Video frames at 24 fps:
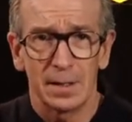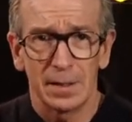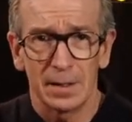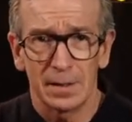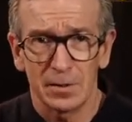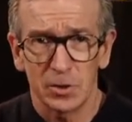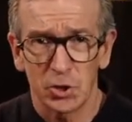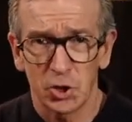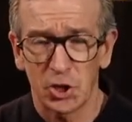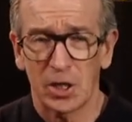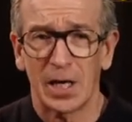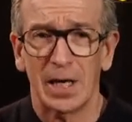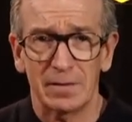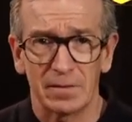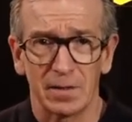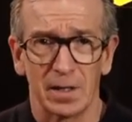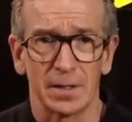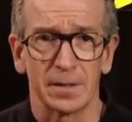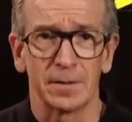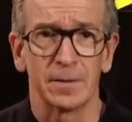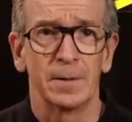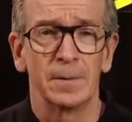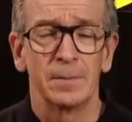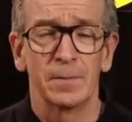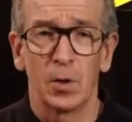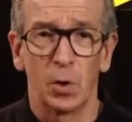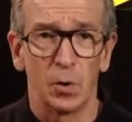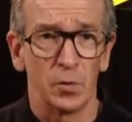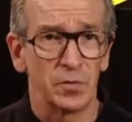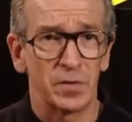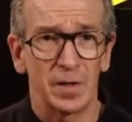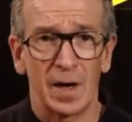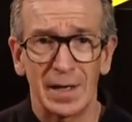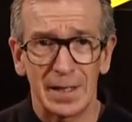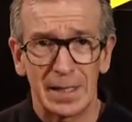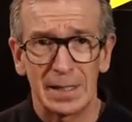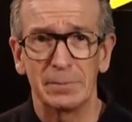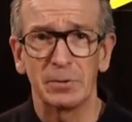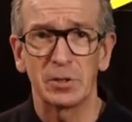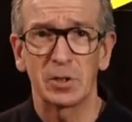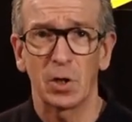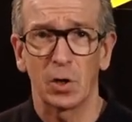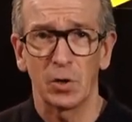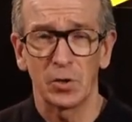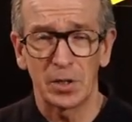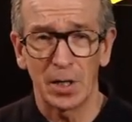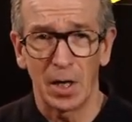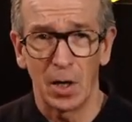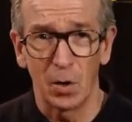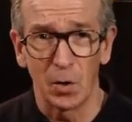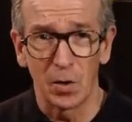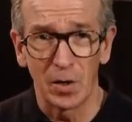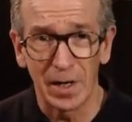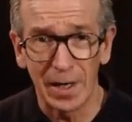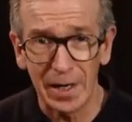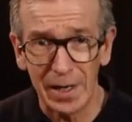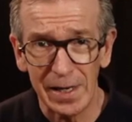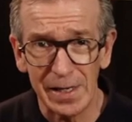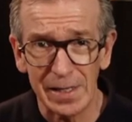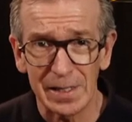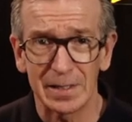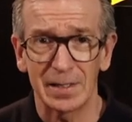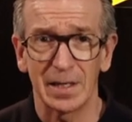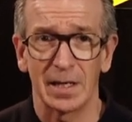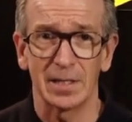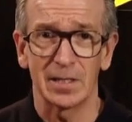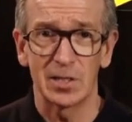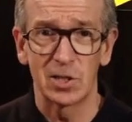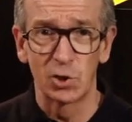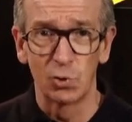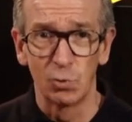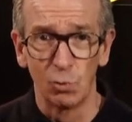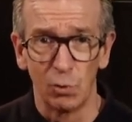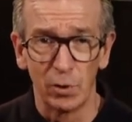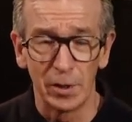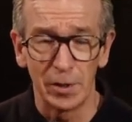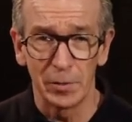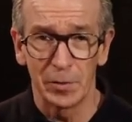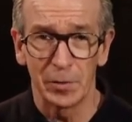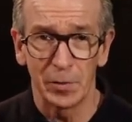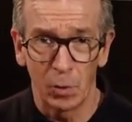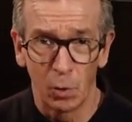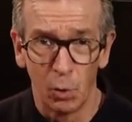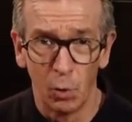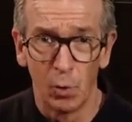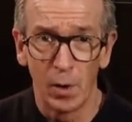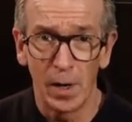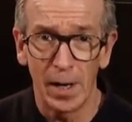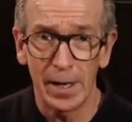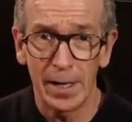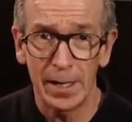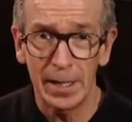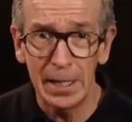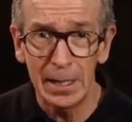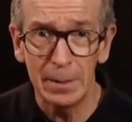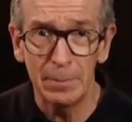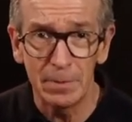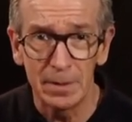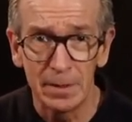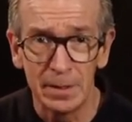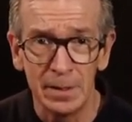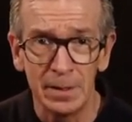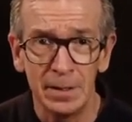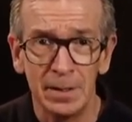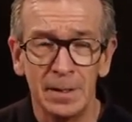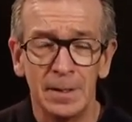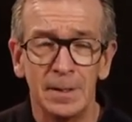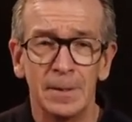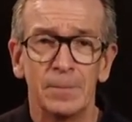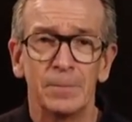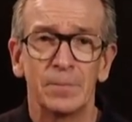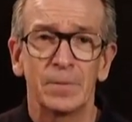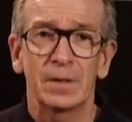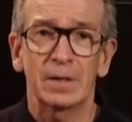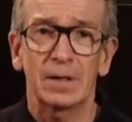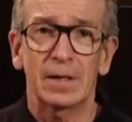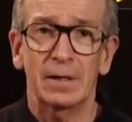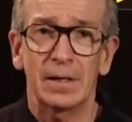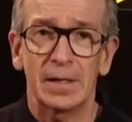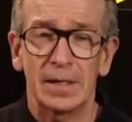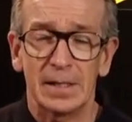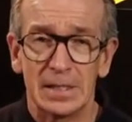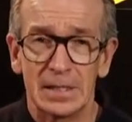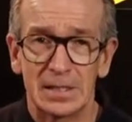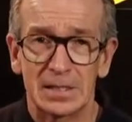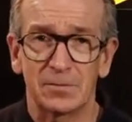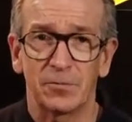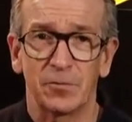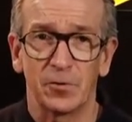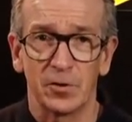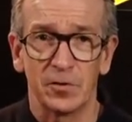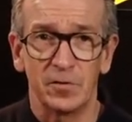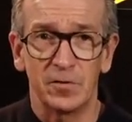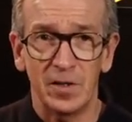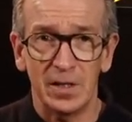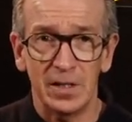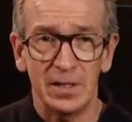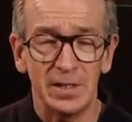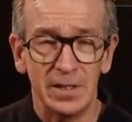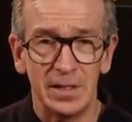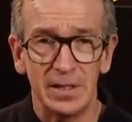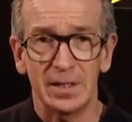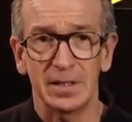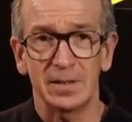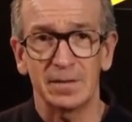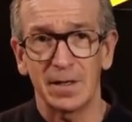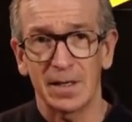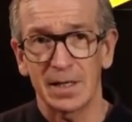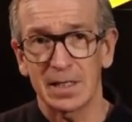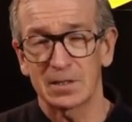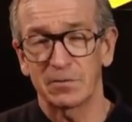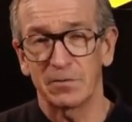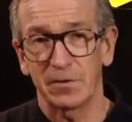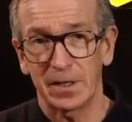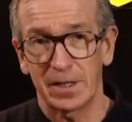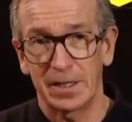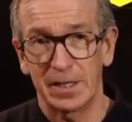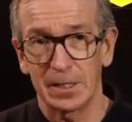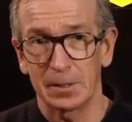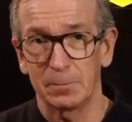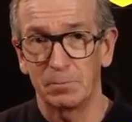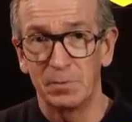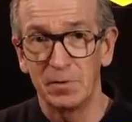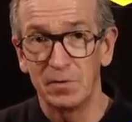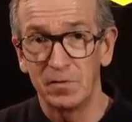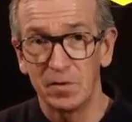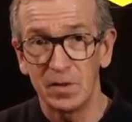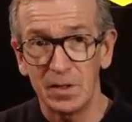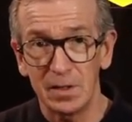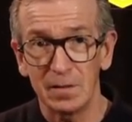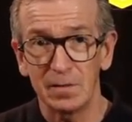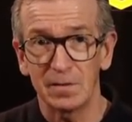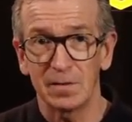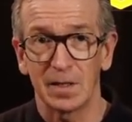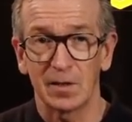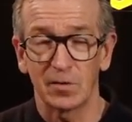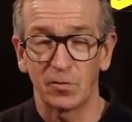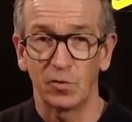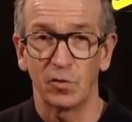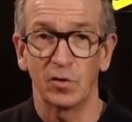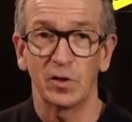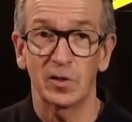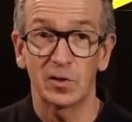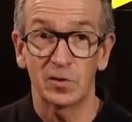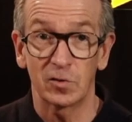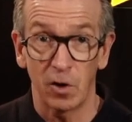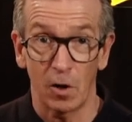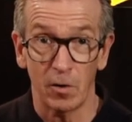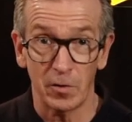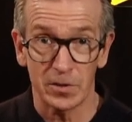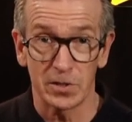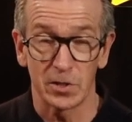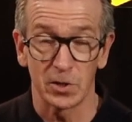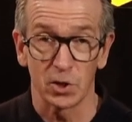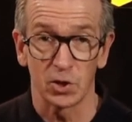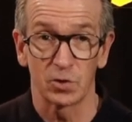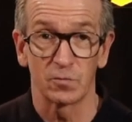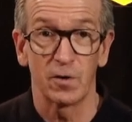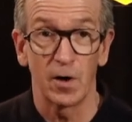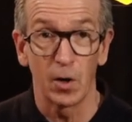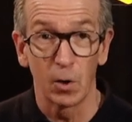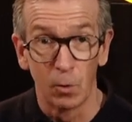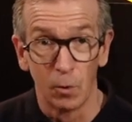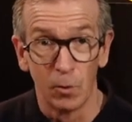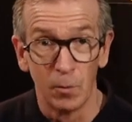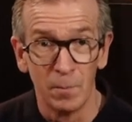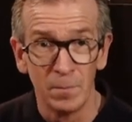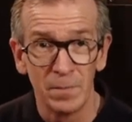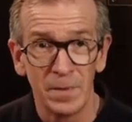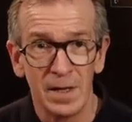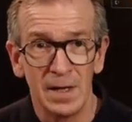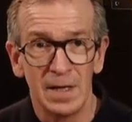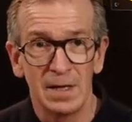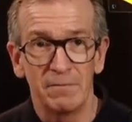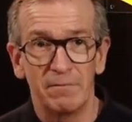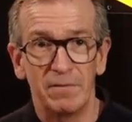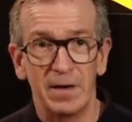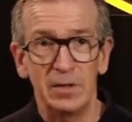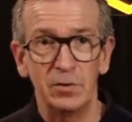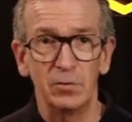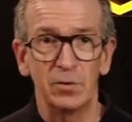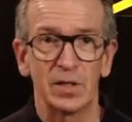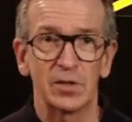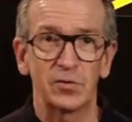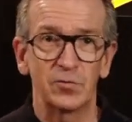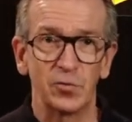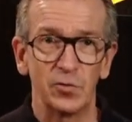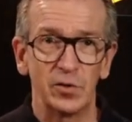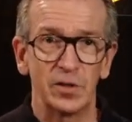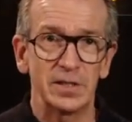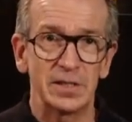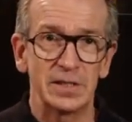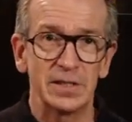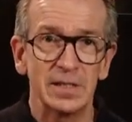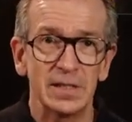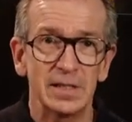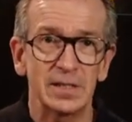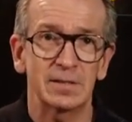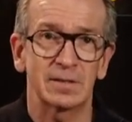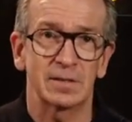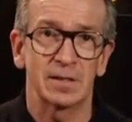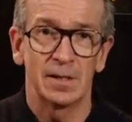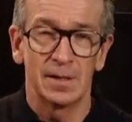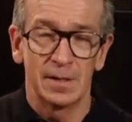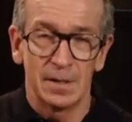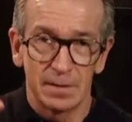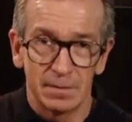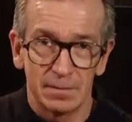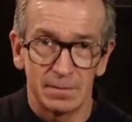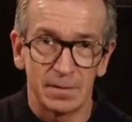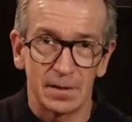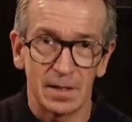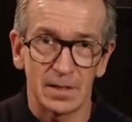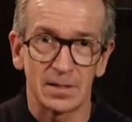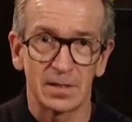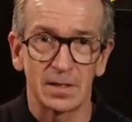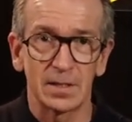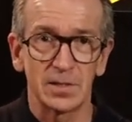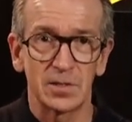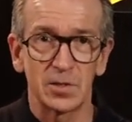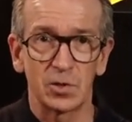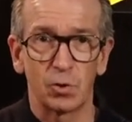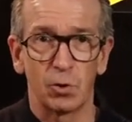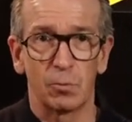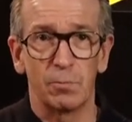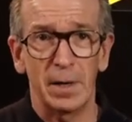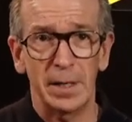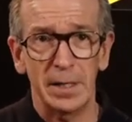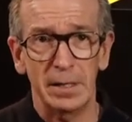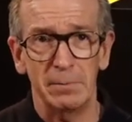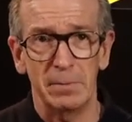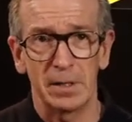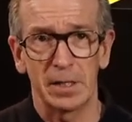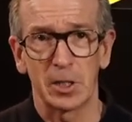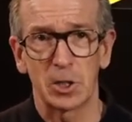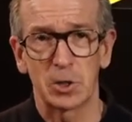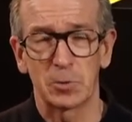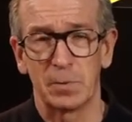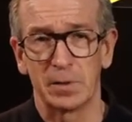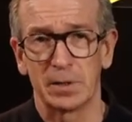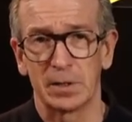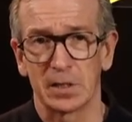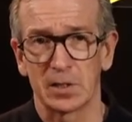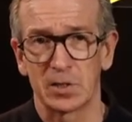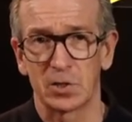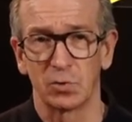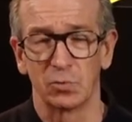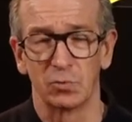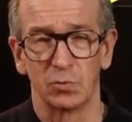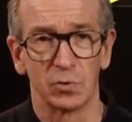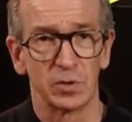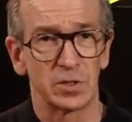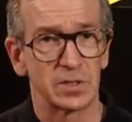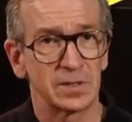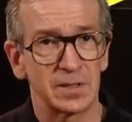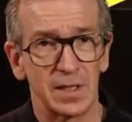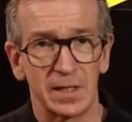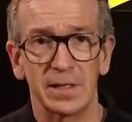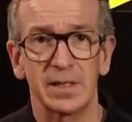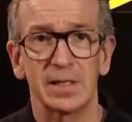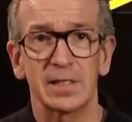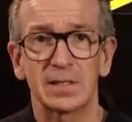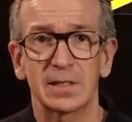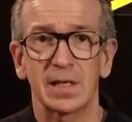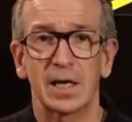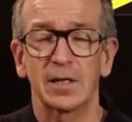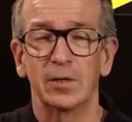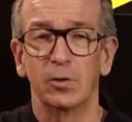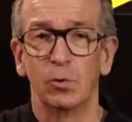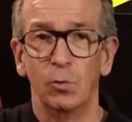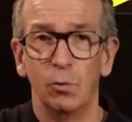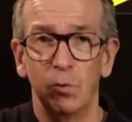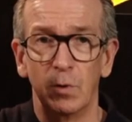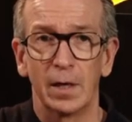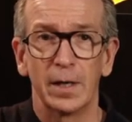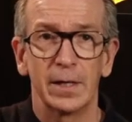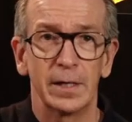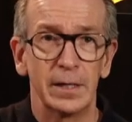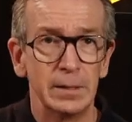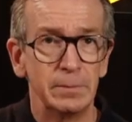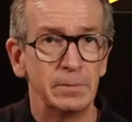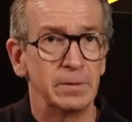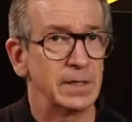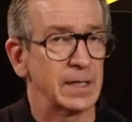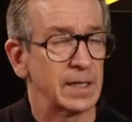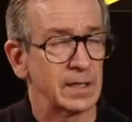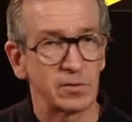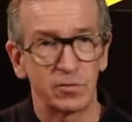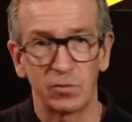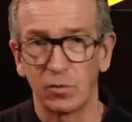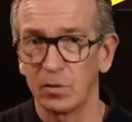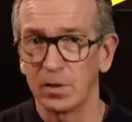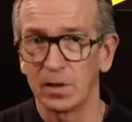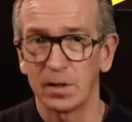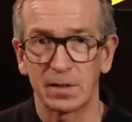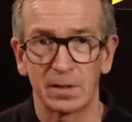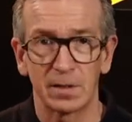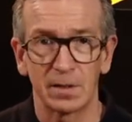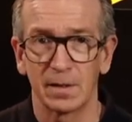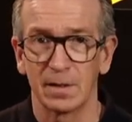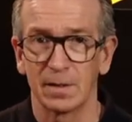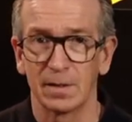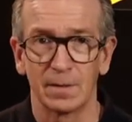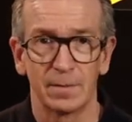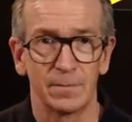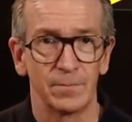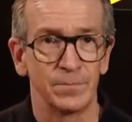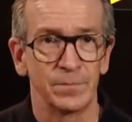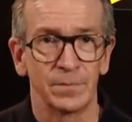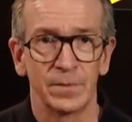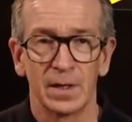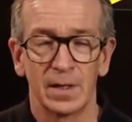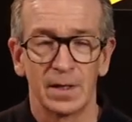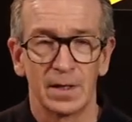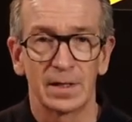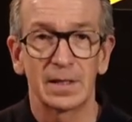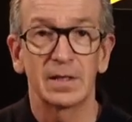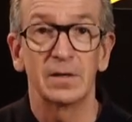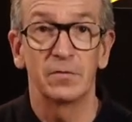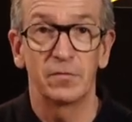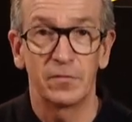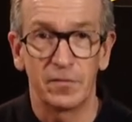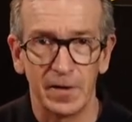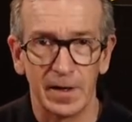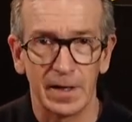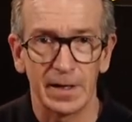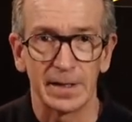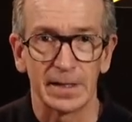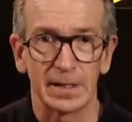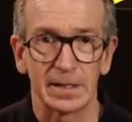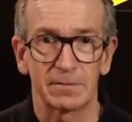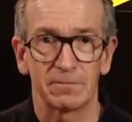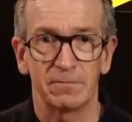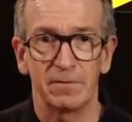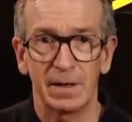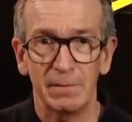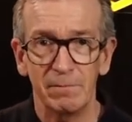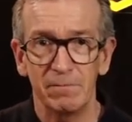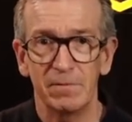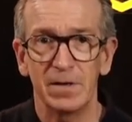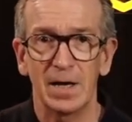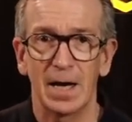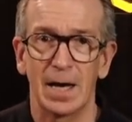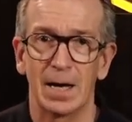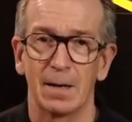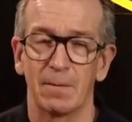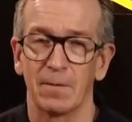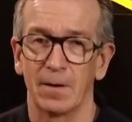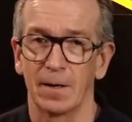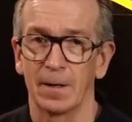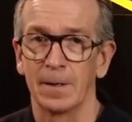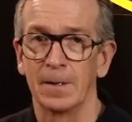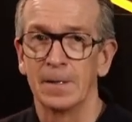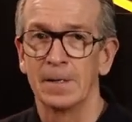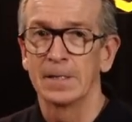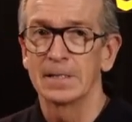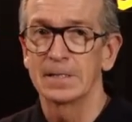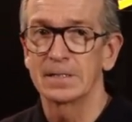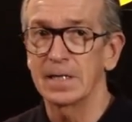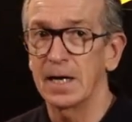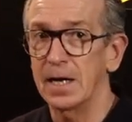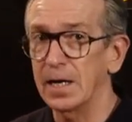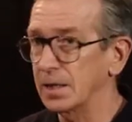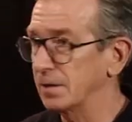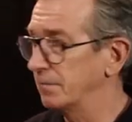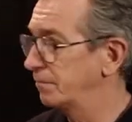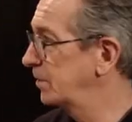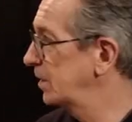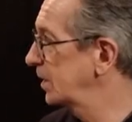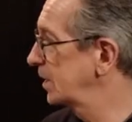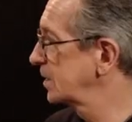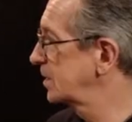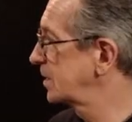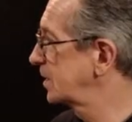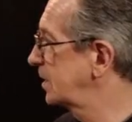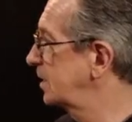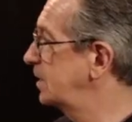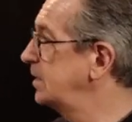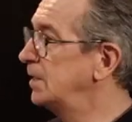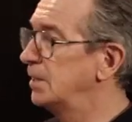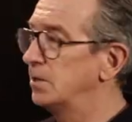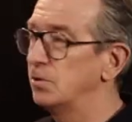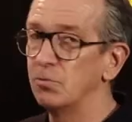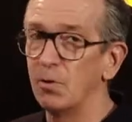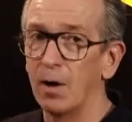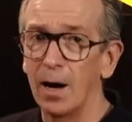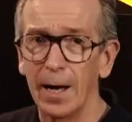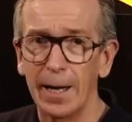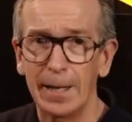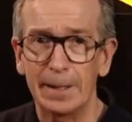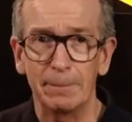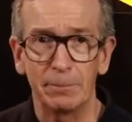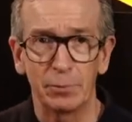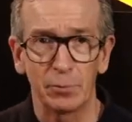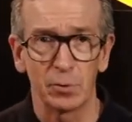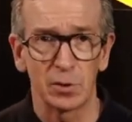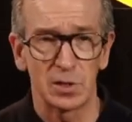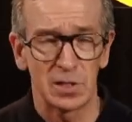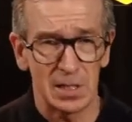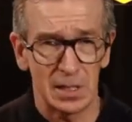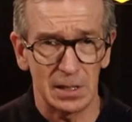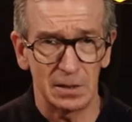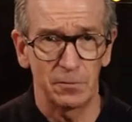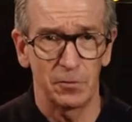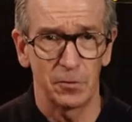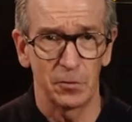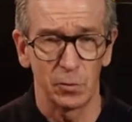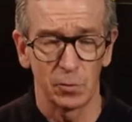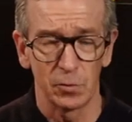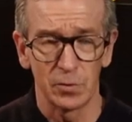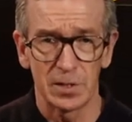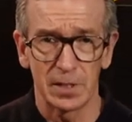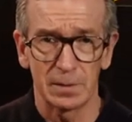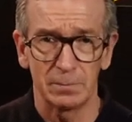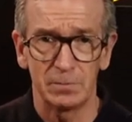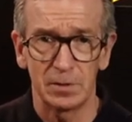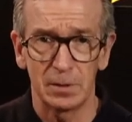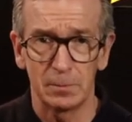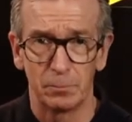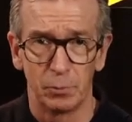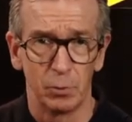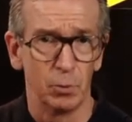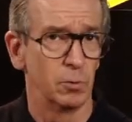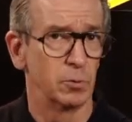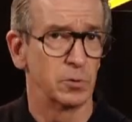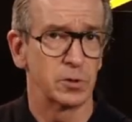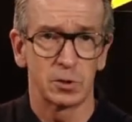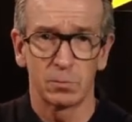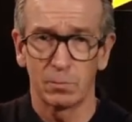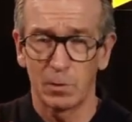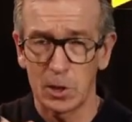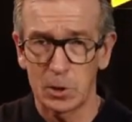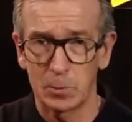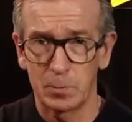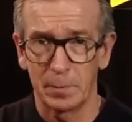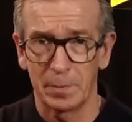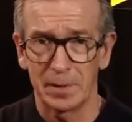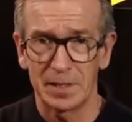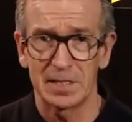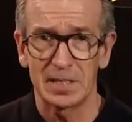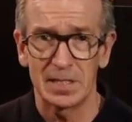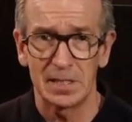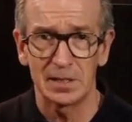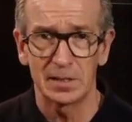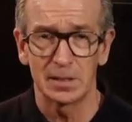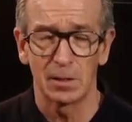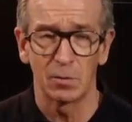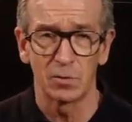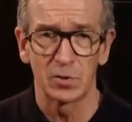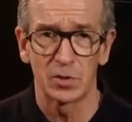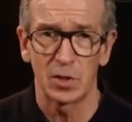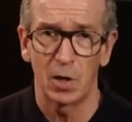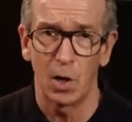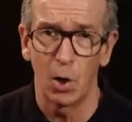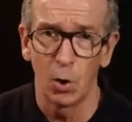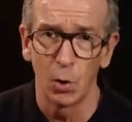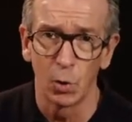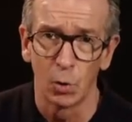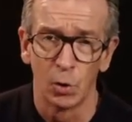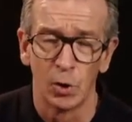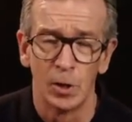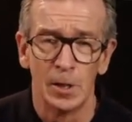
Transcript: schreddern. Und da gebe ich euch auch recht, ein zu hoher Hebel ist von demjenigen, der das verkehrt bedient, natürlich toxisch. Warum? Wenn du natürlich nicht das Risiko Money Management dazu nutzt, dann ist ein hoher Hebel natürlich ähm, gefährlich. Wenn wir aber sagen, wir riskieren nur ein Prozent von unserem Depot, zum Beispiel bei 10.000 Euro